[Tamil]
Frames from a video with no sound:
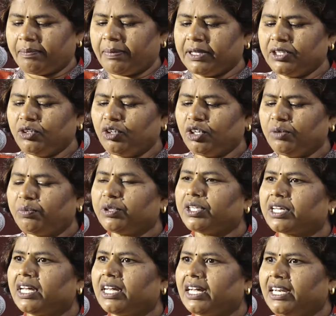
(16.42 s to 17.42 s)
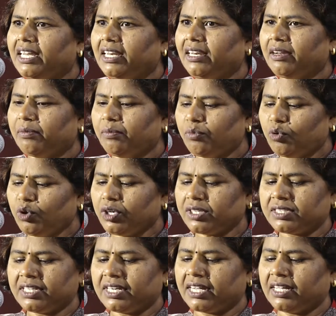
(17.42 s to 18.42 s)
பதினோரு புத்தகங்களில் மூன்று
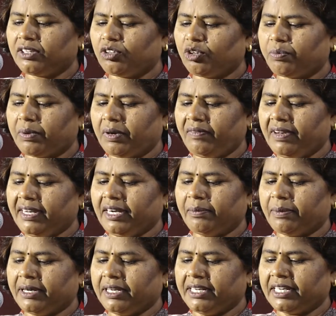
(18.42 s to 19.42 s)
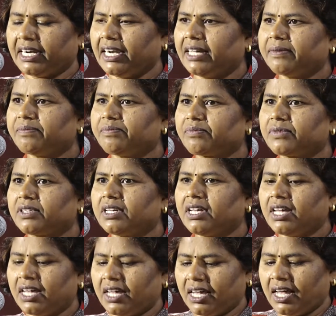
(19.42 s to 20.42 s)
சிறுகதை தொகுப்புகள் வெளியிடப்படுகின்றன
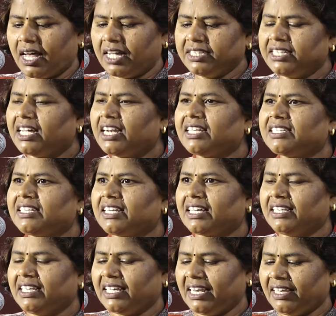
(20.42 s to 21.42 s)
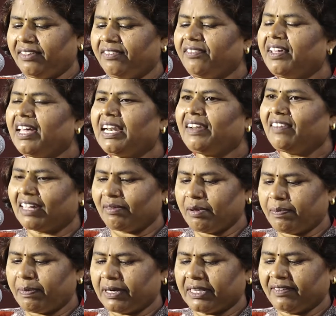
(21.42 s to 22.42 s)
அஞ்சான சிறுகதைகளை வேறு
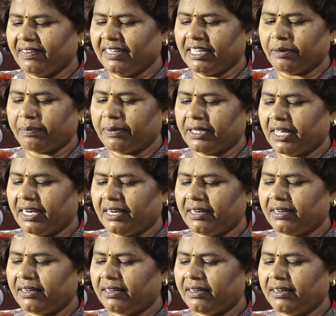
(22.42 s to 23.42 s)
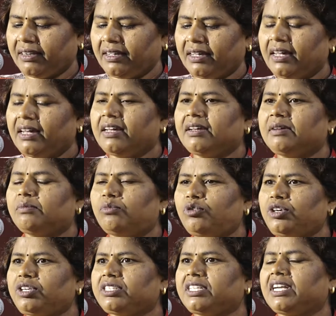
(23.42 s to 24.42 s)
வகைமைப்படுத்த வேண்டியிருப்பதால்
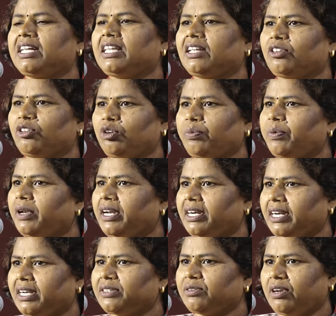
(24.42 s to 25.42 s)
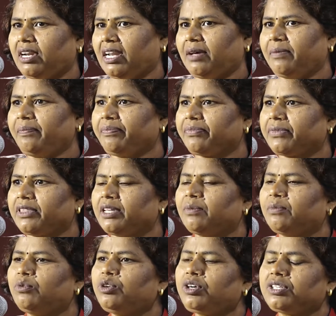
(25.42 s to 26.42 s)
மூன்று சிறுகதை தொகுப்புகள் என்றே சொல்லலாம் இந்த
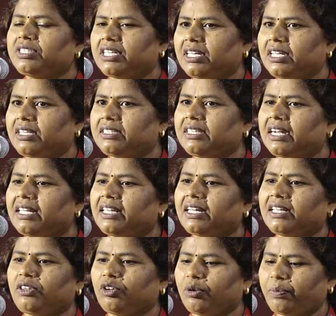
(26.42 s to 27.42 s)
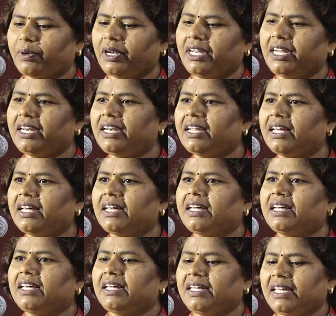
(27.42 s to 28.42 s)
மூன்று சிறு சிறுகதை தொகுப்புகளில்
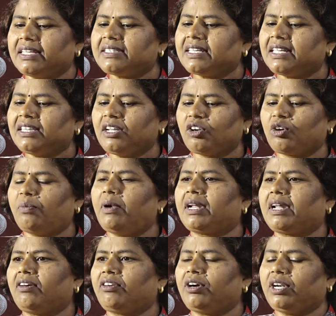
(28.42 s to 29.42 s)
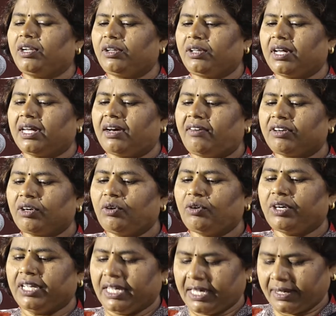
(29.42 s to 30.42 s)
எஸ் செந்தில்குமார் அவருடைய
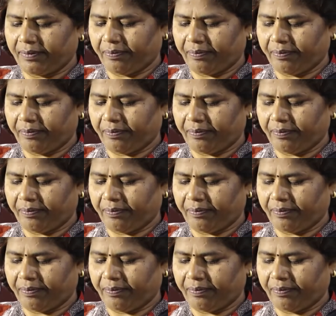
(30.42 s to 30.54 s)
அவர்களுடைய